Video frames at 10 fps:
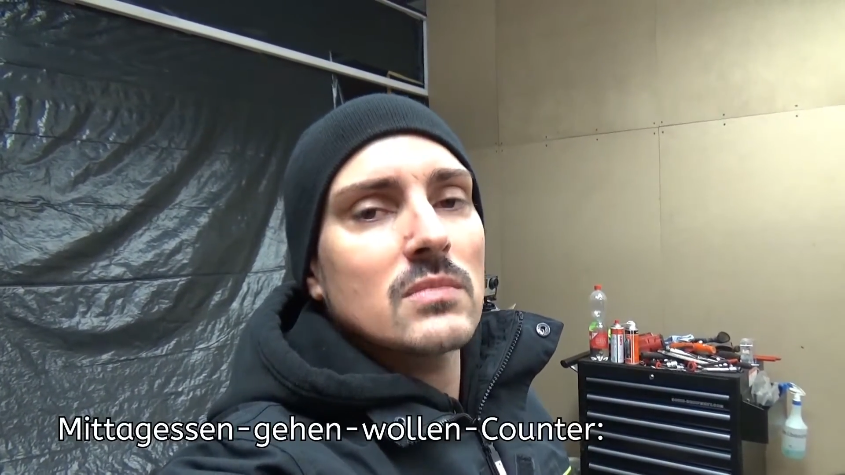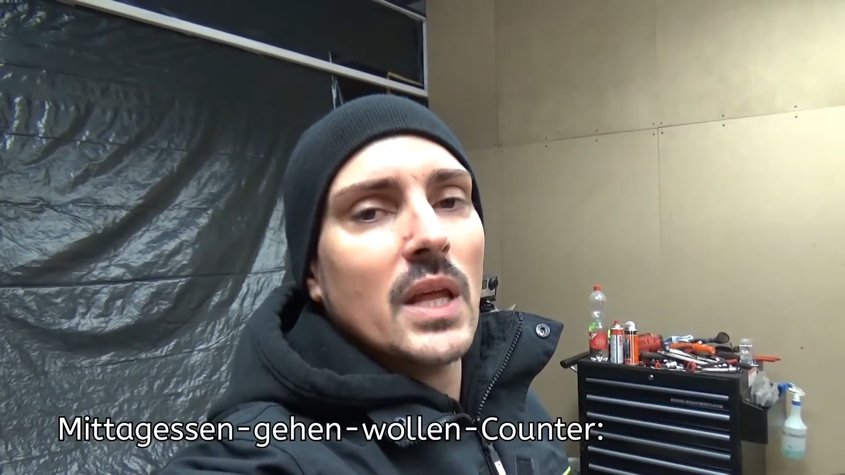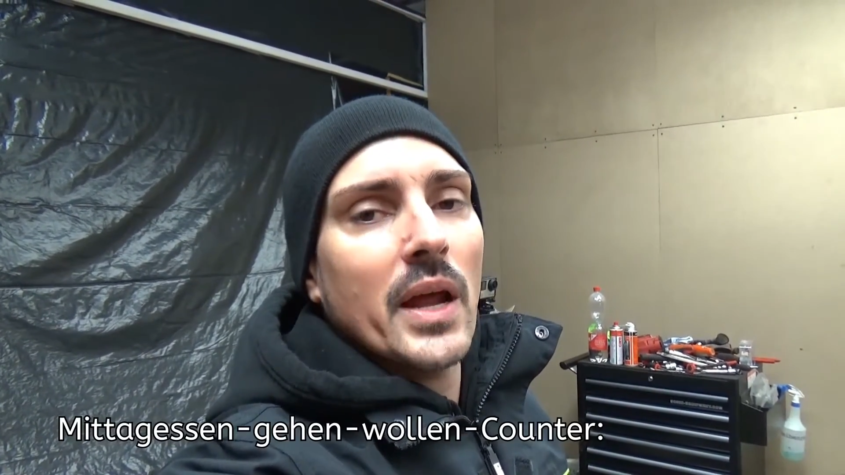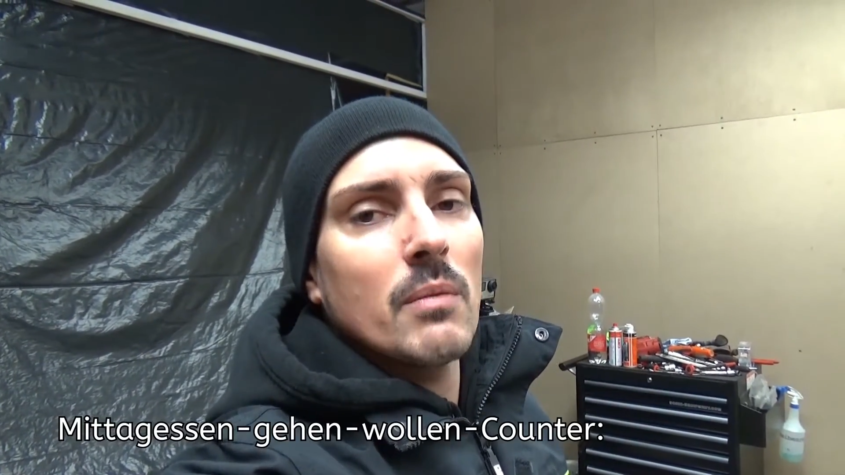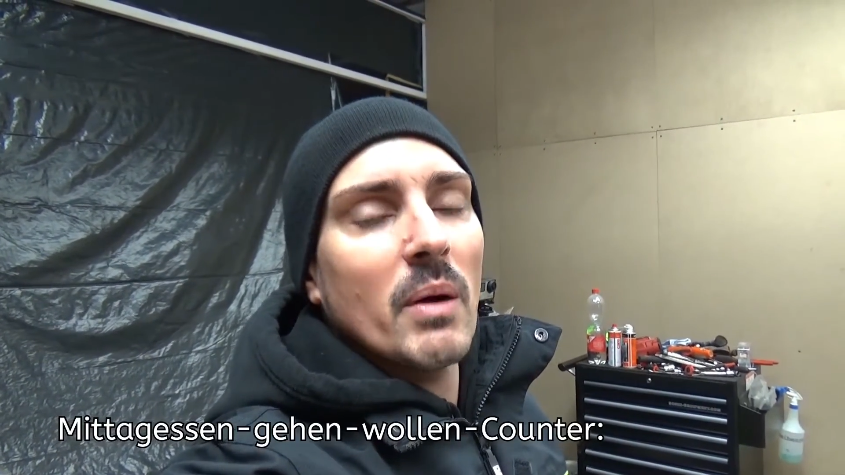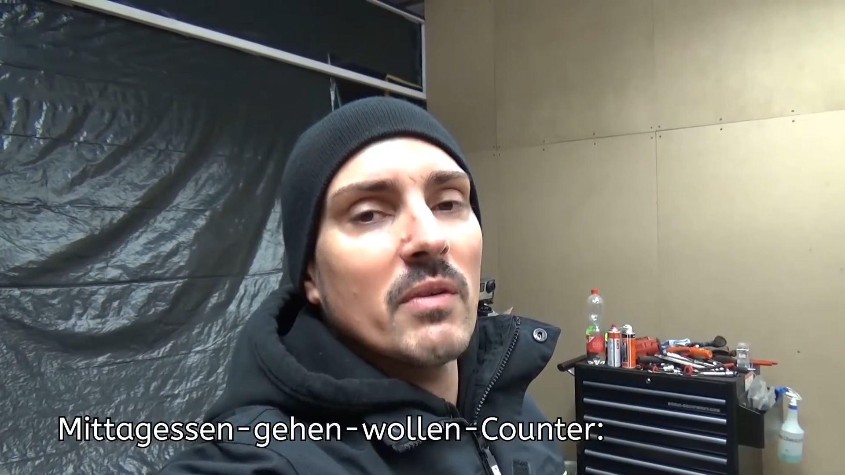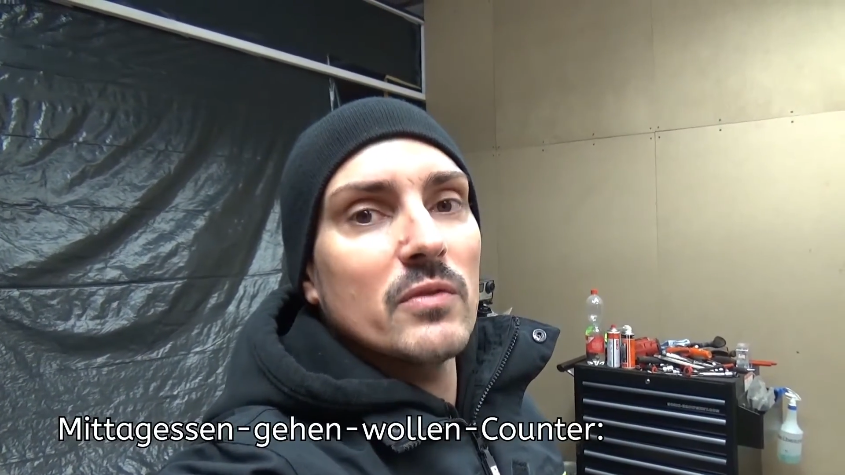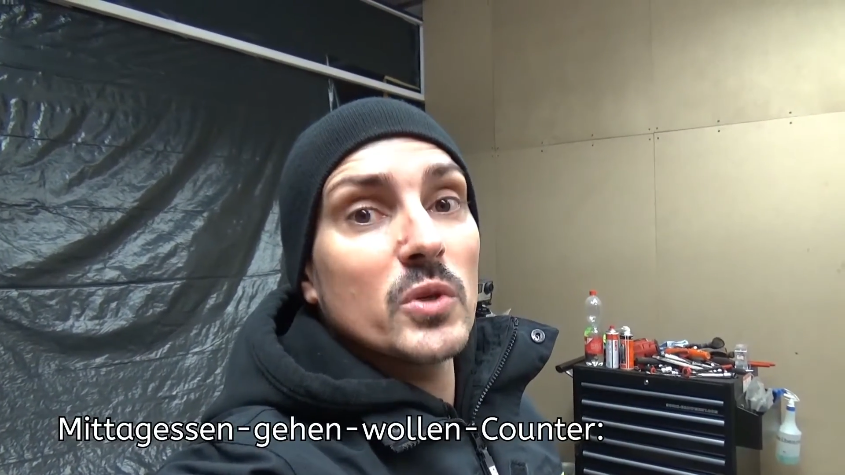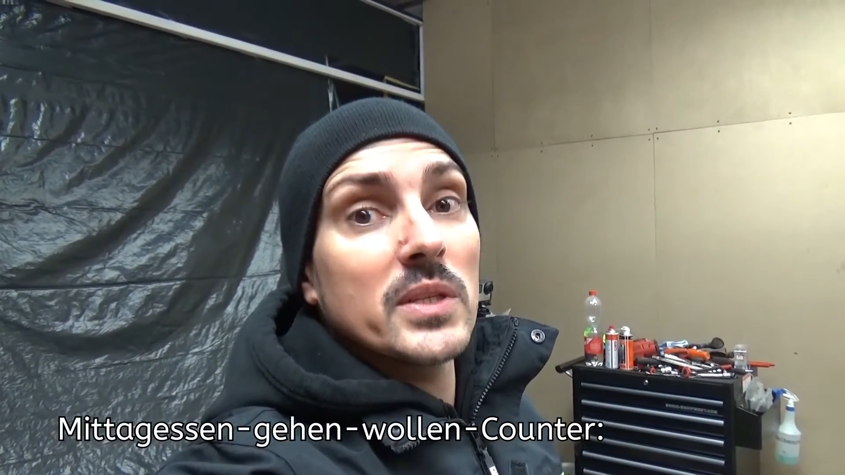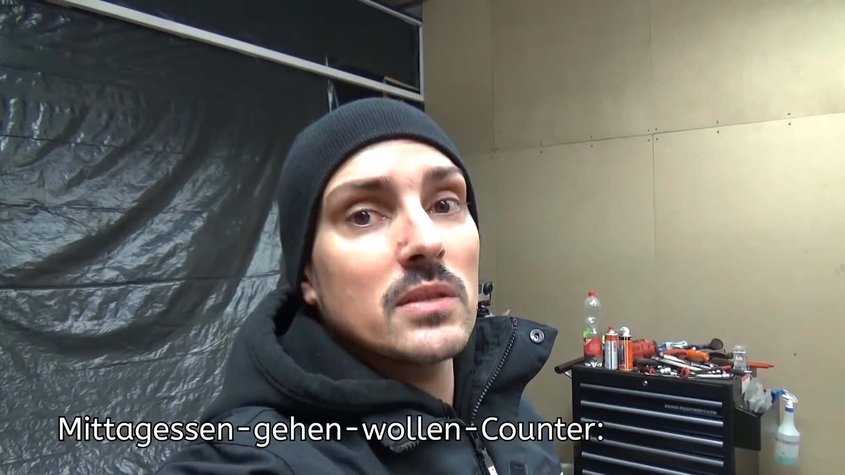danach machen wir
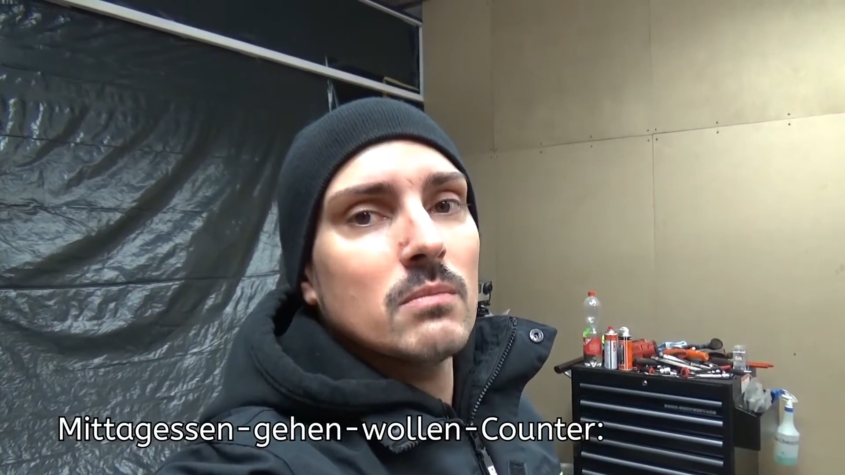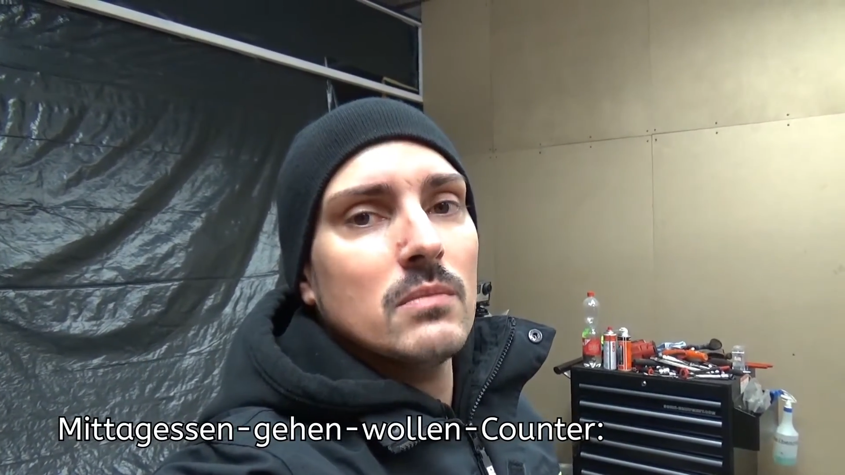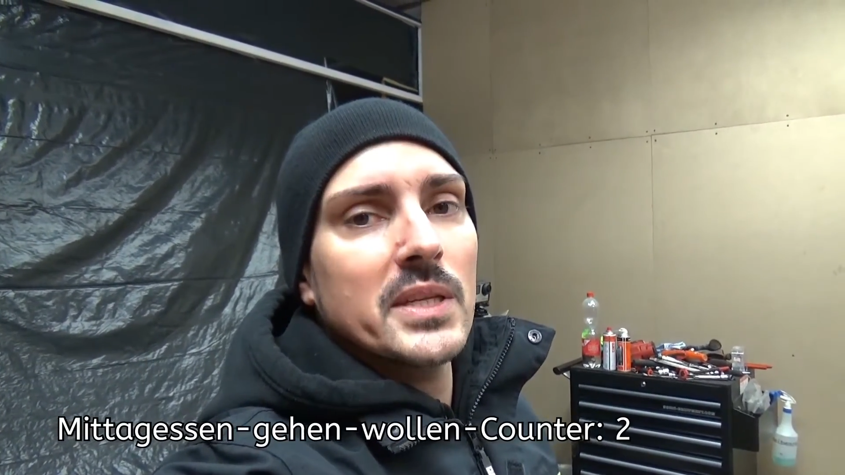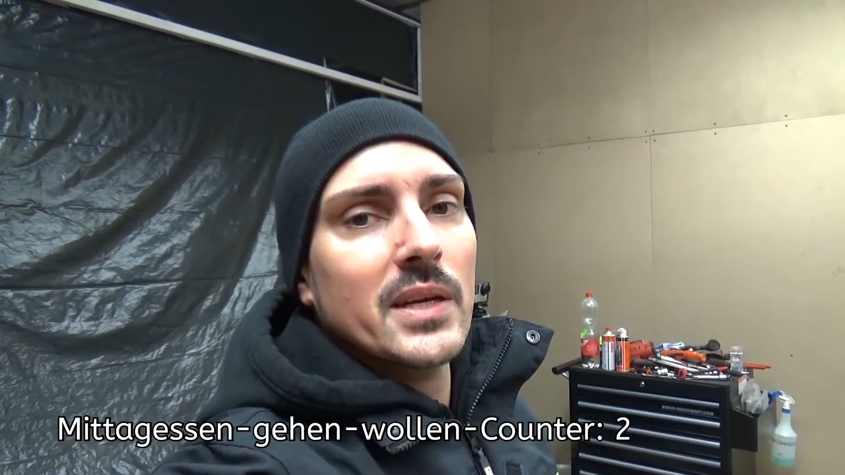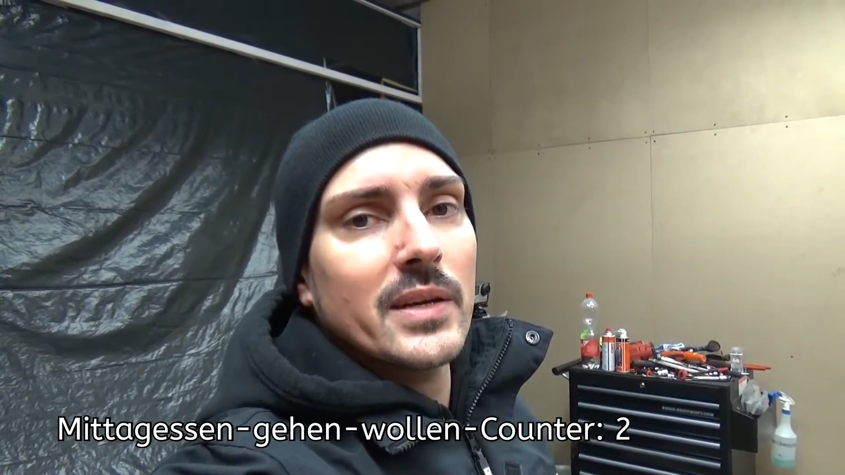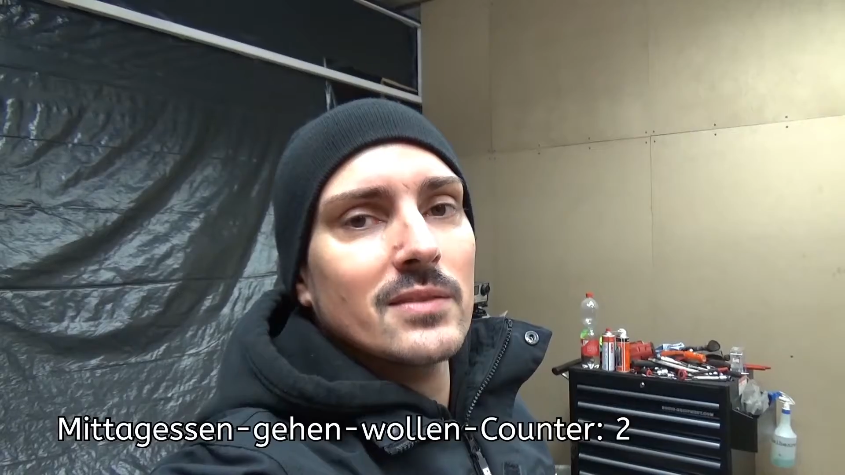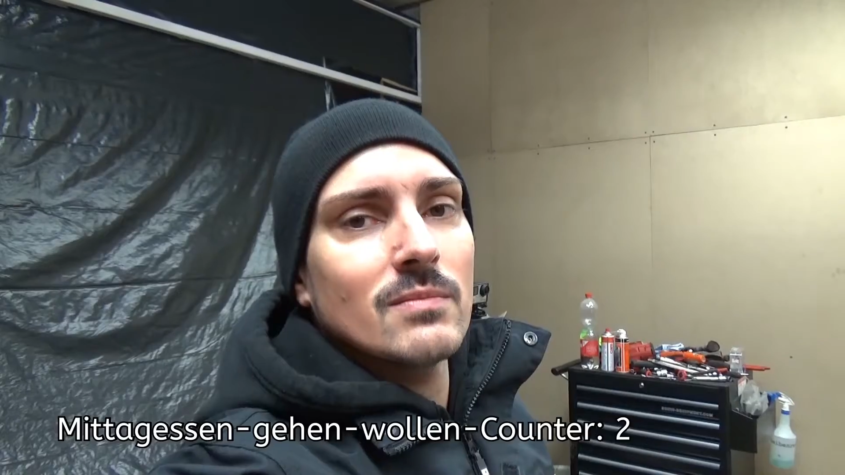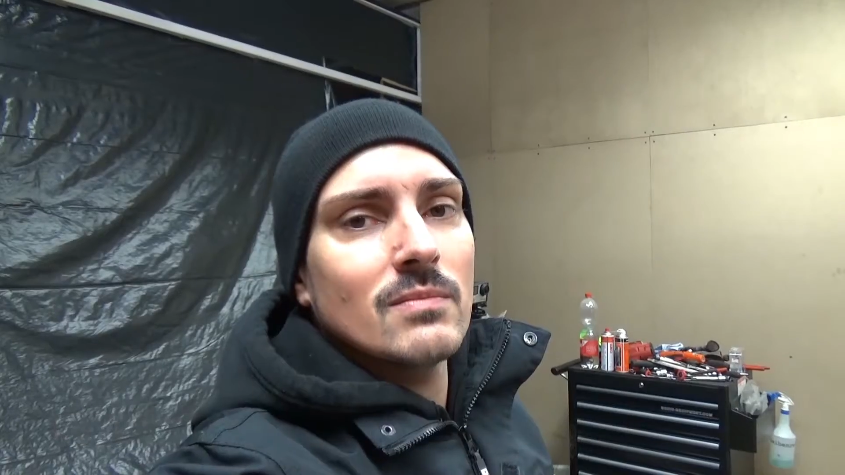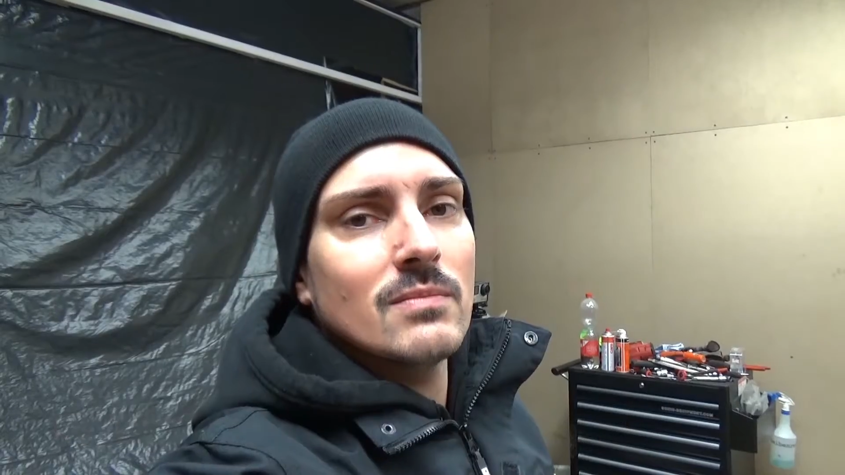wirklich Mittagessen.